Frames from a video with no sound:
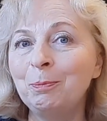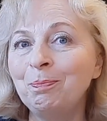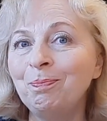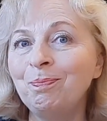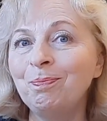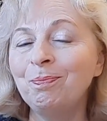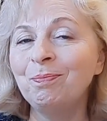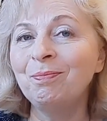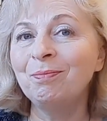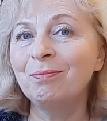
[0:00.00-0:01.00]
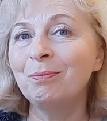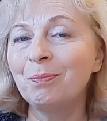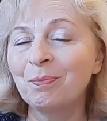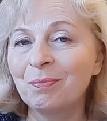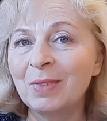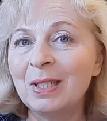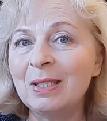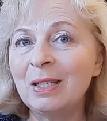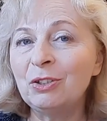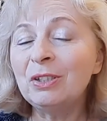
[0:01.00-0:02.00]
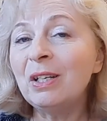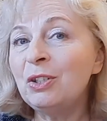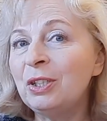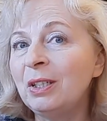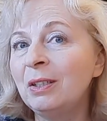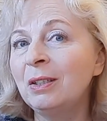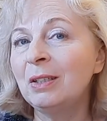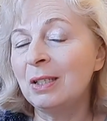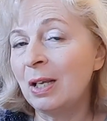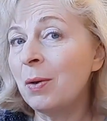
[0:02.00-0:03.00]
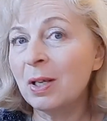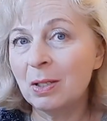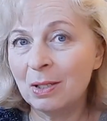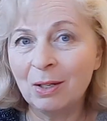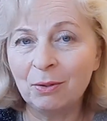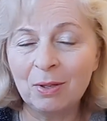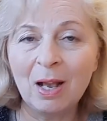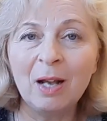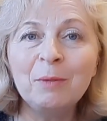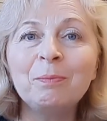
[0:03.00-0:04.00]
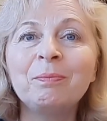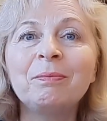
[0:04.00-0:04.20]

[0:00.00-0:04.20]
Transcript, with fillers: Mm, zaczyna się ta cała historia